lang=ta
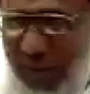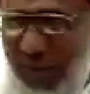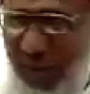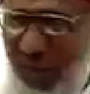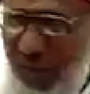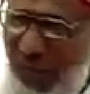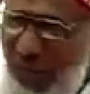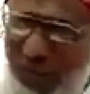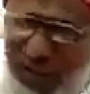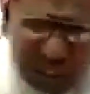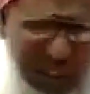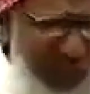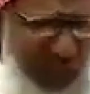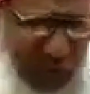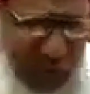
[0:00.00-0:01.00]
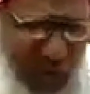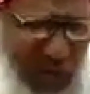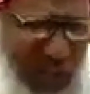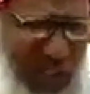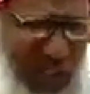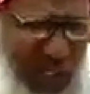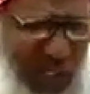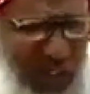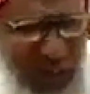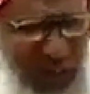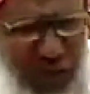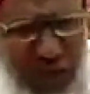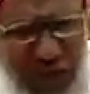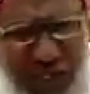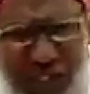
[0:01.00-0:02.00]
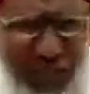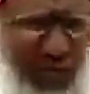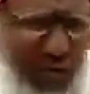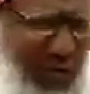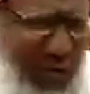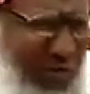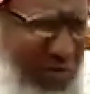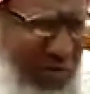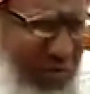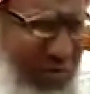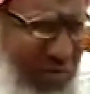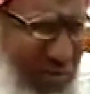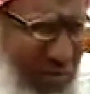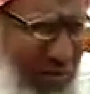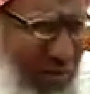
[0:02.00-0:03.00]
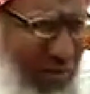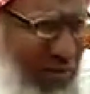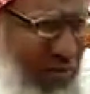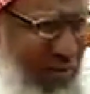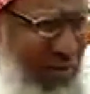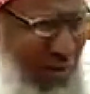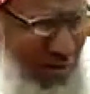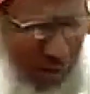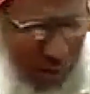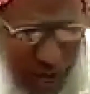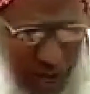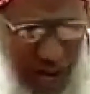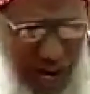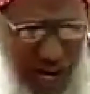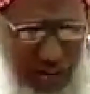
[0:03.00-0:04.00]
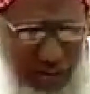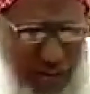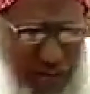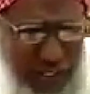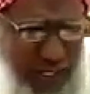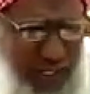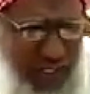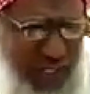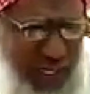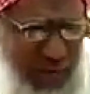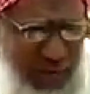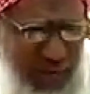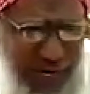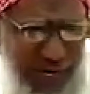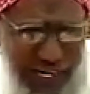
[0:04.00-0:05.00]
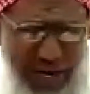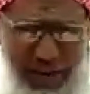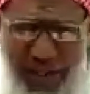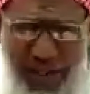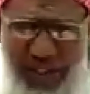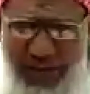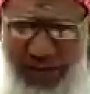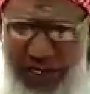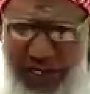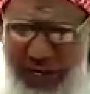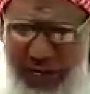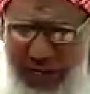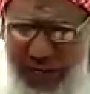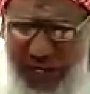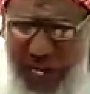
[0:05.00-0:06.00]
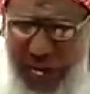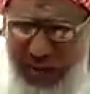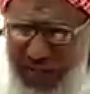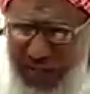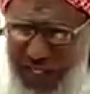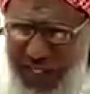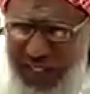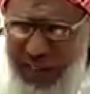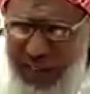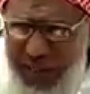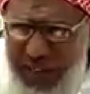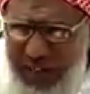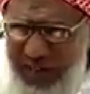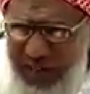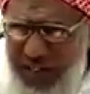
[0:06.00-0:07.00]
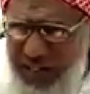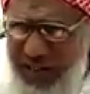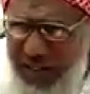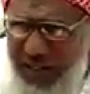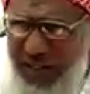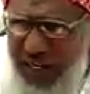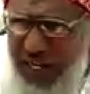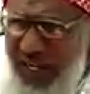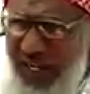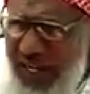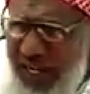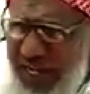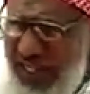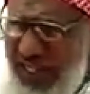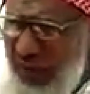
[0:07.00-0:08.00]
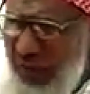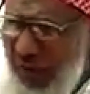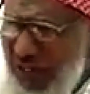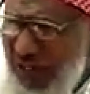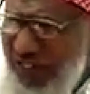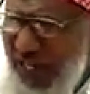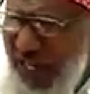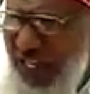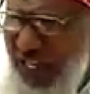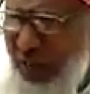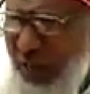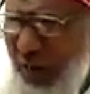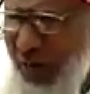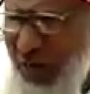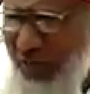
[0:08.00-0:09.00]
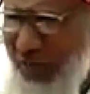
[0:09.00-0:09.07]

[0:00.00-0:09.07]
கொஞ்சம் நம்ம யோசிக்கணும் இந்த ஒரு விஷயம் போதும் ரமதானை பற்றி அதை நாம் கண்ணியப்படுத்த வேண்டிய அவசியத்தை பற்றி விளங்குவதற்கு இந்த ஒரு செய்தி போதும்